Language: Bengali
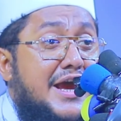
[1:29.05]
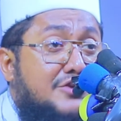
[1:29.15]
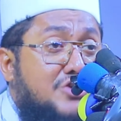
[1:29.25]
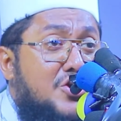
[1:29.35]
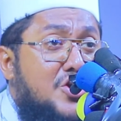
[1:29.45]

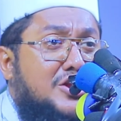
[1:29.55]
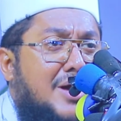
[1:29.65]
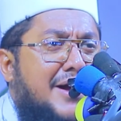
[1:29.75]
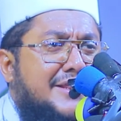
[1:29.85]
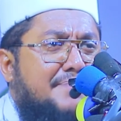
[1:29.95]
এজন্য
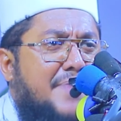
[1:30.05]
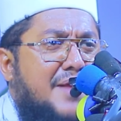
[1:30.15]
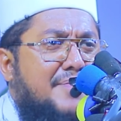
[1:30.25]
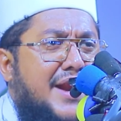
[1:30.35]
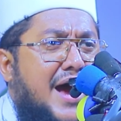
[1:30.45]
দমাতে
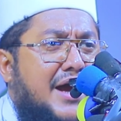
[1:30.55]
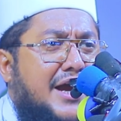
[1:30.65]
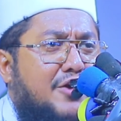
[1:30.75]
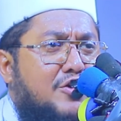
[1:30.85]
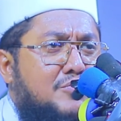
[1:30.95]
পারবে না
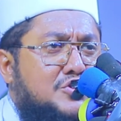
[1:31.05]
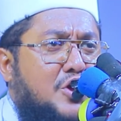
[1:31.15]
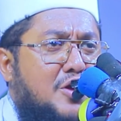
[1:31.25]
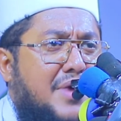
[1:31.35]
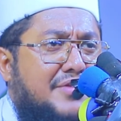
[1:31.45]
কারণ
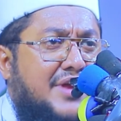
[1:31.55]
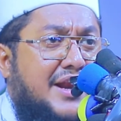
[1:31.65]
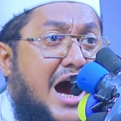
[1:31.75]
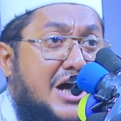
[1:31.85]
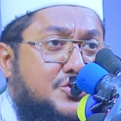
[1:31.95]
মুসলমান
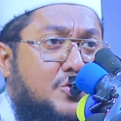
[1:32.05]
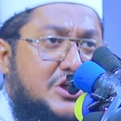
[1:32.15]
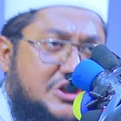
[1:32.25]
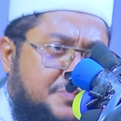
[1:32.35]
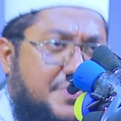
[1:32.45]
তার আসল
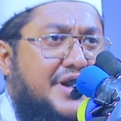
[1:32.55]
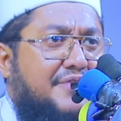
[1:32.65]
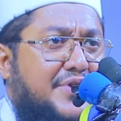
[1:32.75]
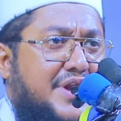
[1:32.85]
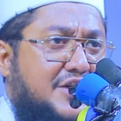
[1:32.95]

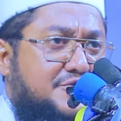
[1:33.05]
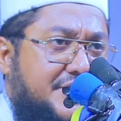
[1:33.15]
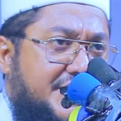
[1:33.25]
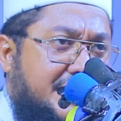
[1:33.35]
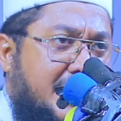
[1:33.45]
স্পিডে ফিরে
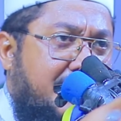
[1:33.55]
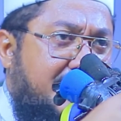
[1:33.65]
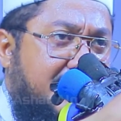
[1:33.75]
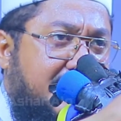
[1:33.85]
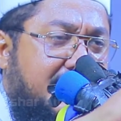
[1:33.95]
আসবে ঠিক না বিটি